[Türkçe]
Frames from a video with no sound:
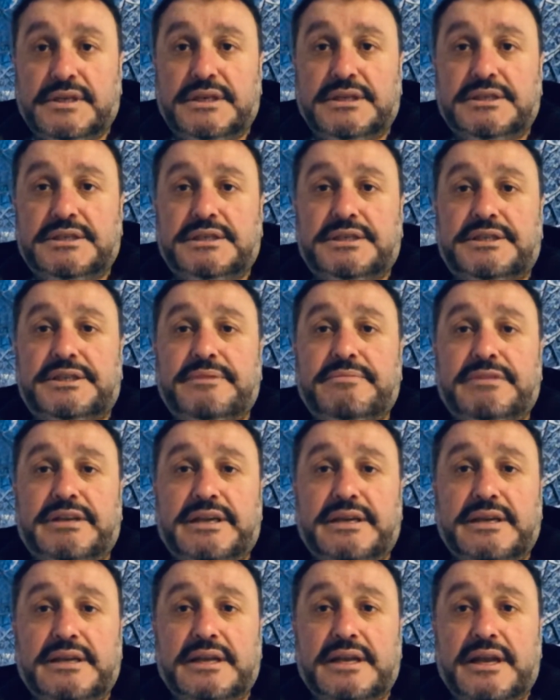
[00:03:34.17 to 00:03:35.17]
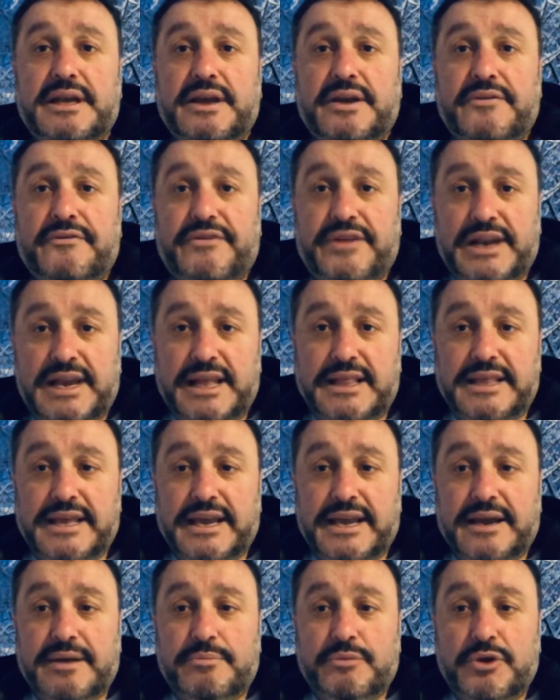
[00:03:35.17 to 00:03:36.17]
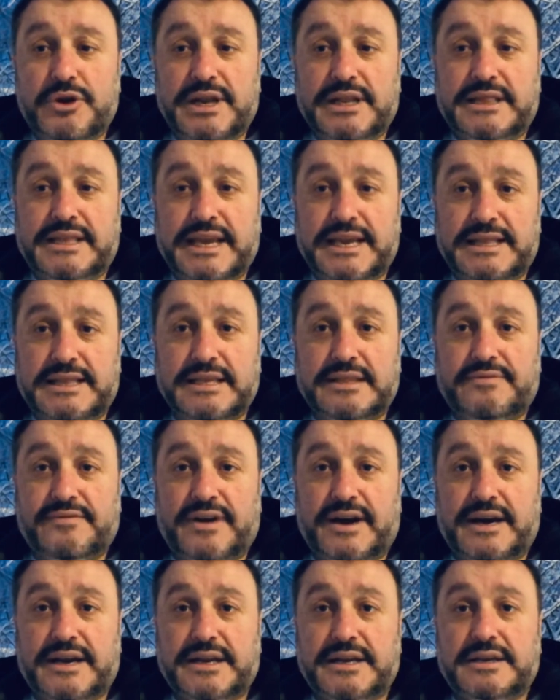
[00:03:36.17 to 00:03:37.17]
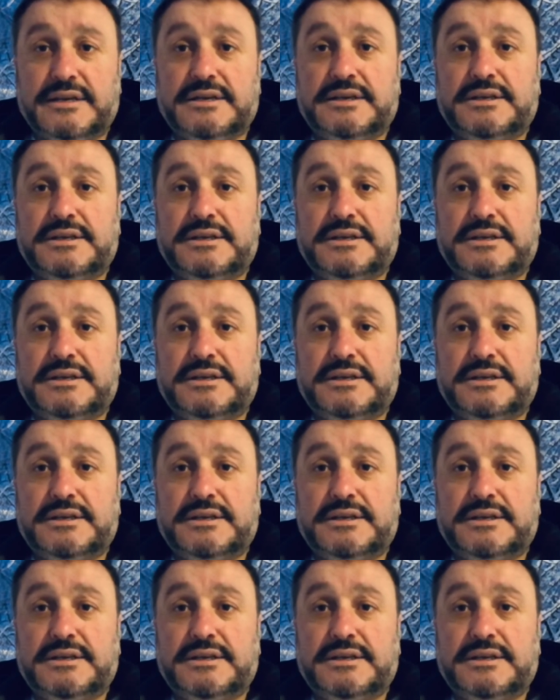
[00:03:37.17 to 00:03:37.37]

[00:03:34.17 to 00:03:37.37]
Şimdi Finlandiya'ya böyle tehdit e,